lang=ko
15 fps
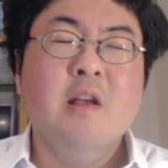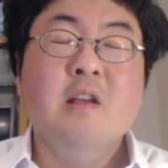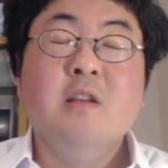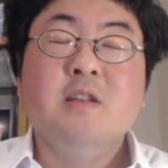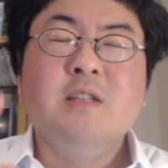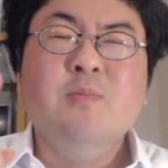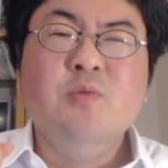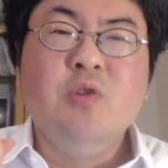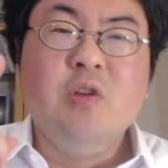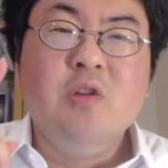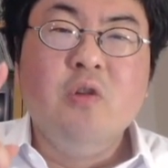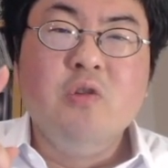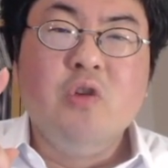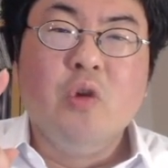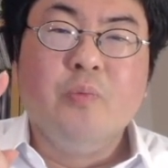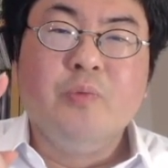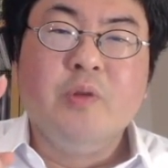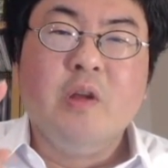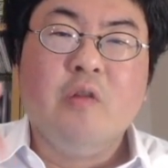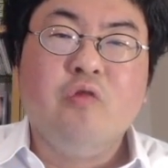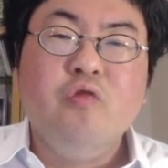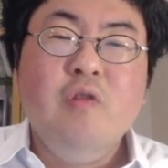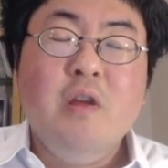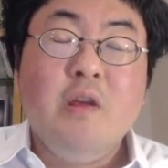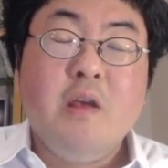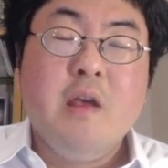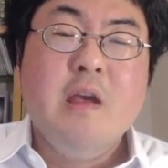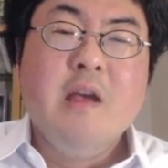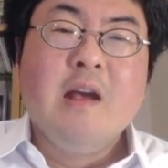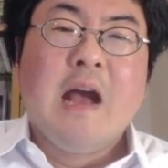심지어 이런 기업들이
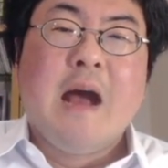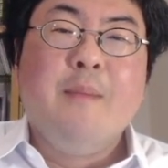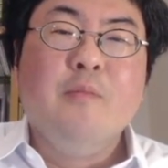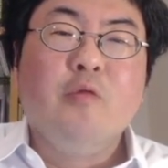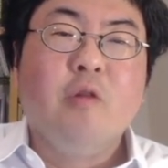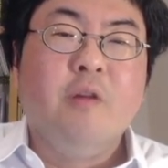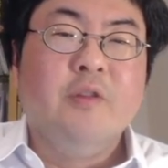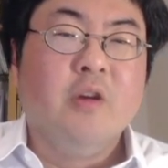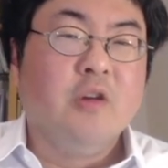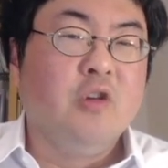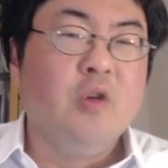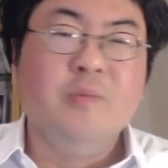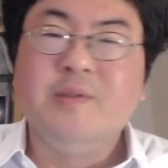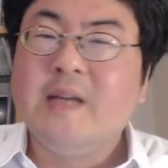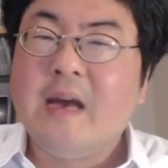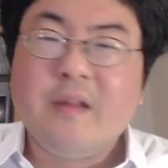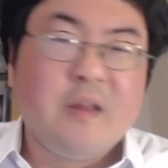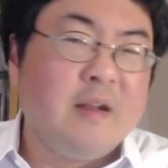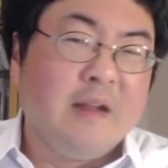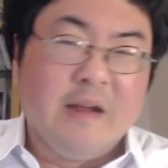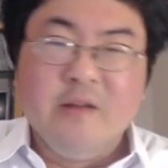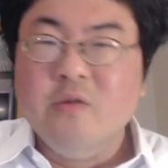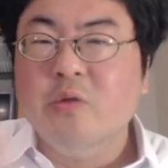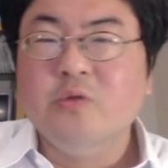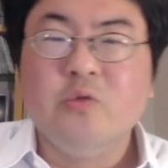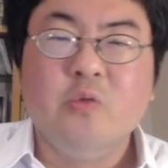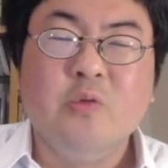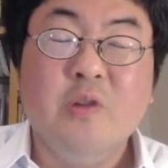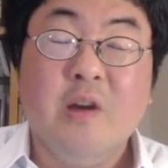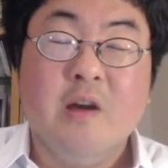순이익이 감소한다. 그럼 작살 나는 거죠.
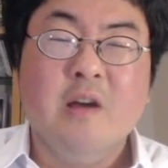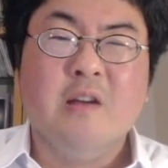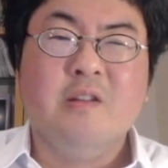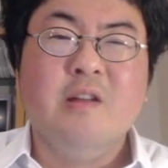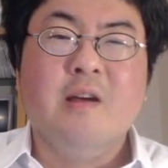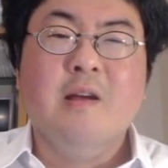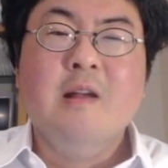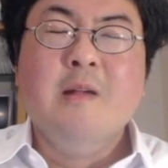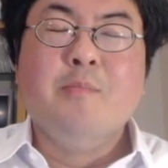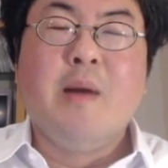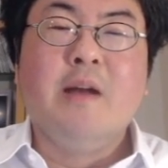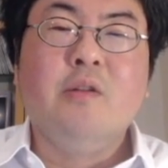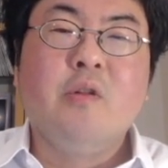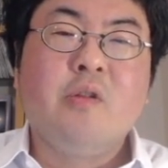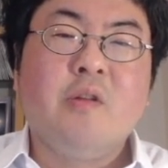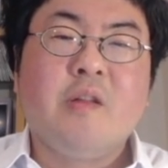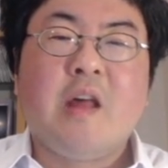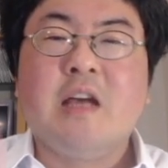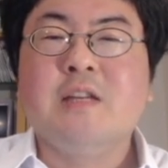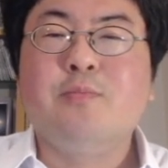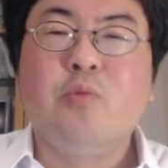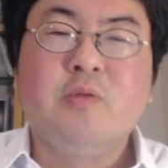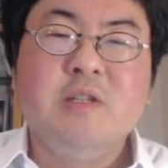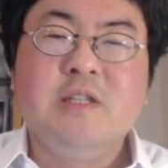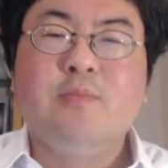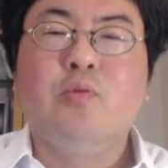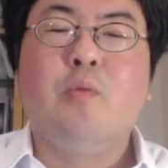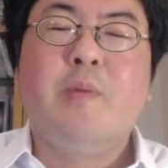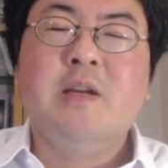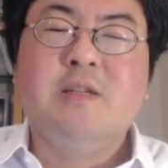그냥 마이너스 40%,
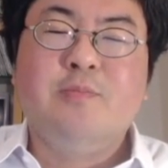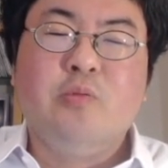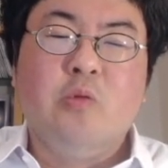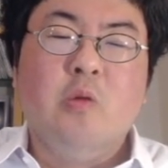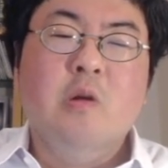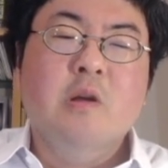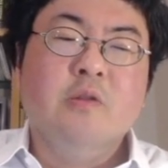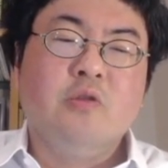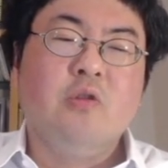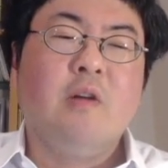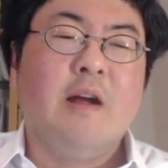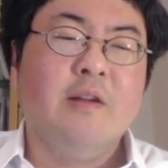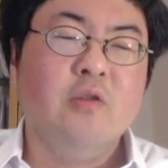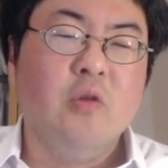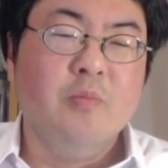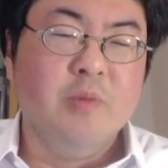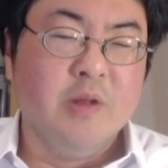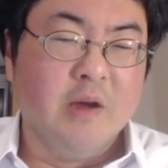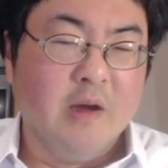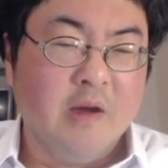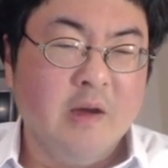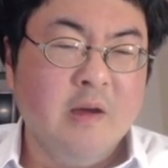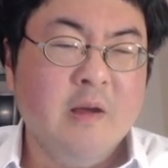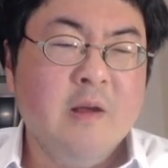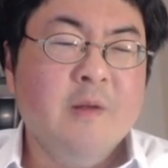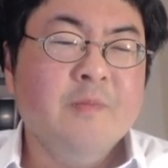70%, 80% 들어가는 겁니다.